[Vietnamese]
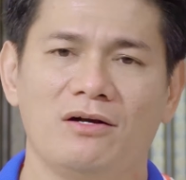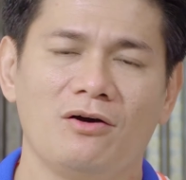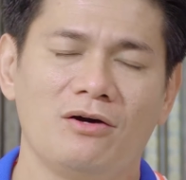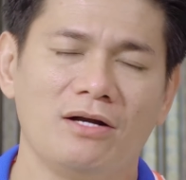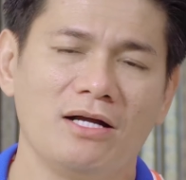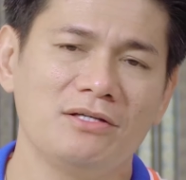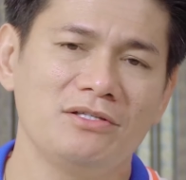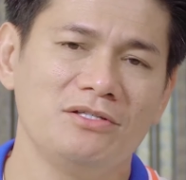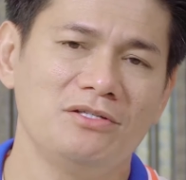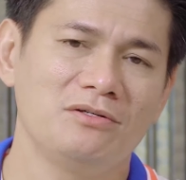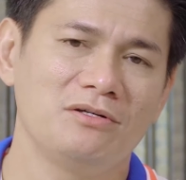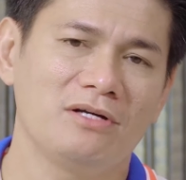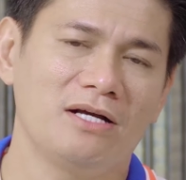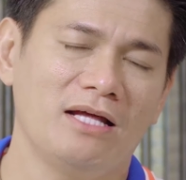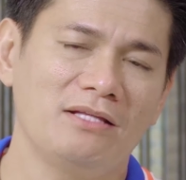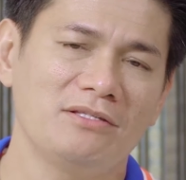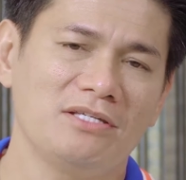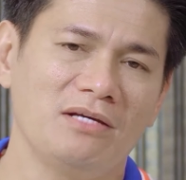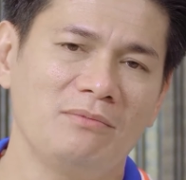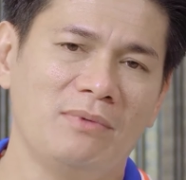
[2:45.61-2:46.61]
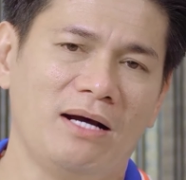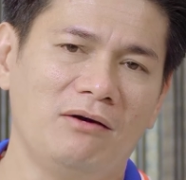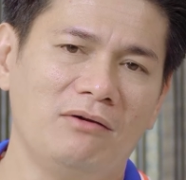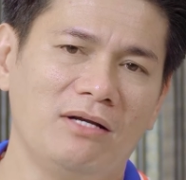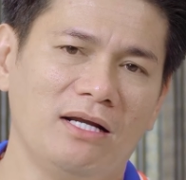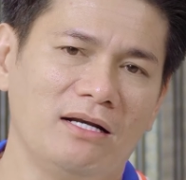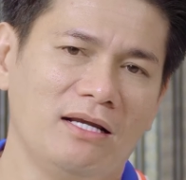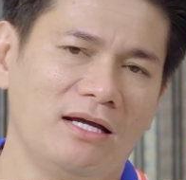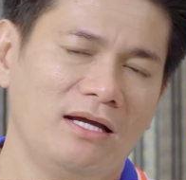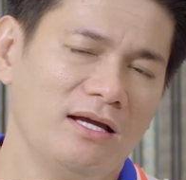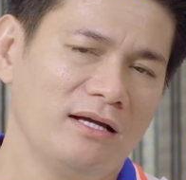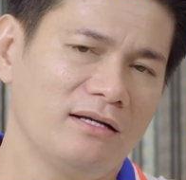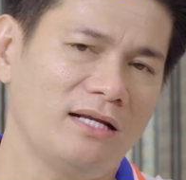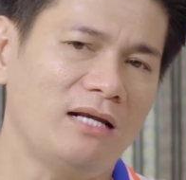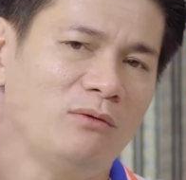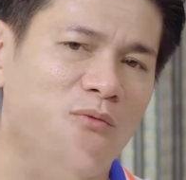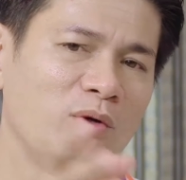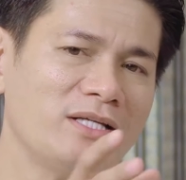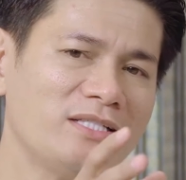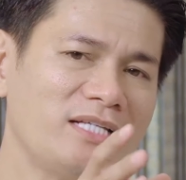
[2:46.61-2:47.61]
có rất nhiều các anh chị bảo rằng là
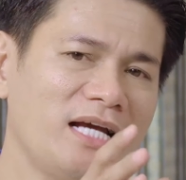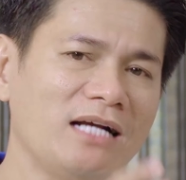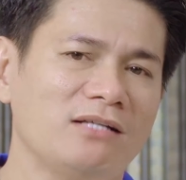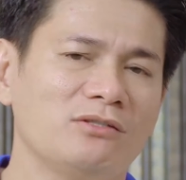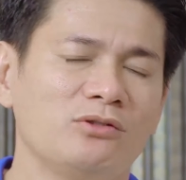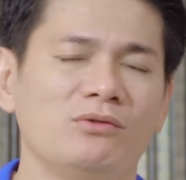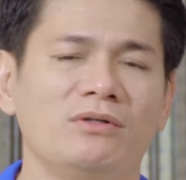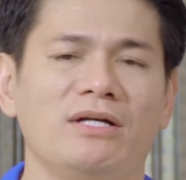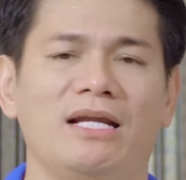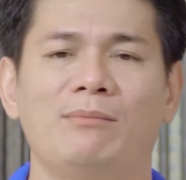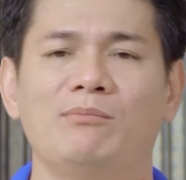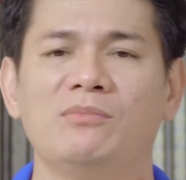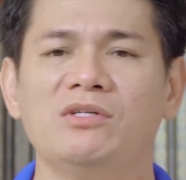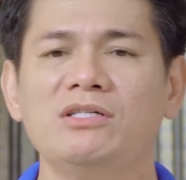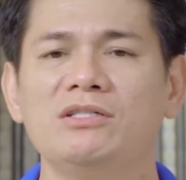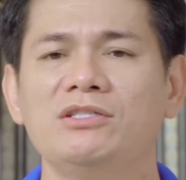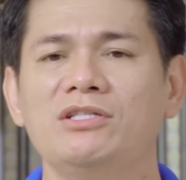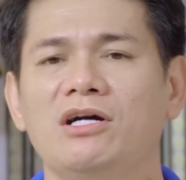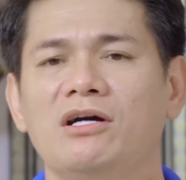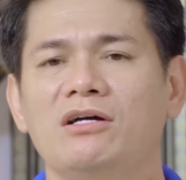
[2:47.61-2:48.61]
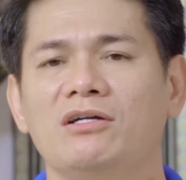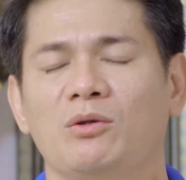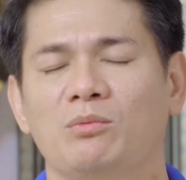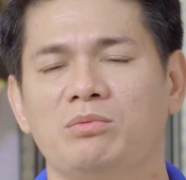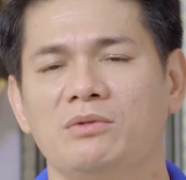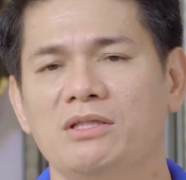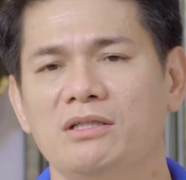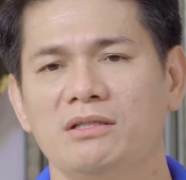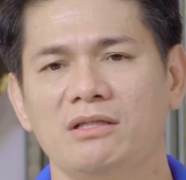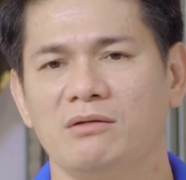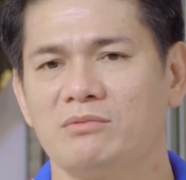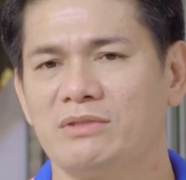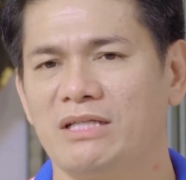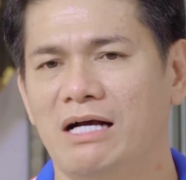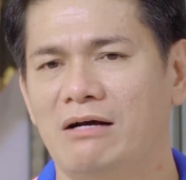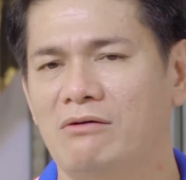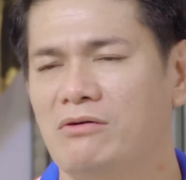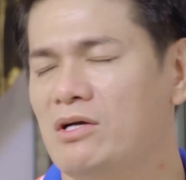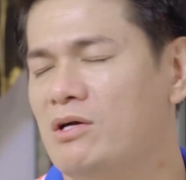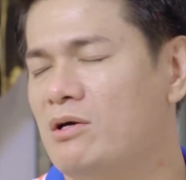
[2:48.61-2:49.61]
đánh nguyên sắt xuống làm nước dơ đục nước, không
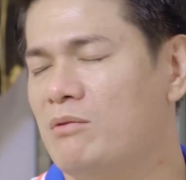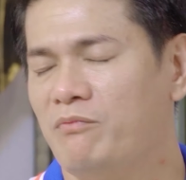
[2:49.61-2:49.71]
sao.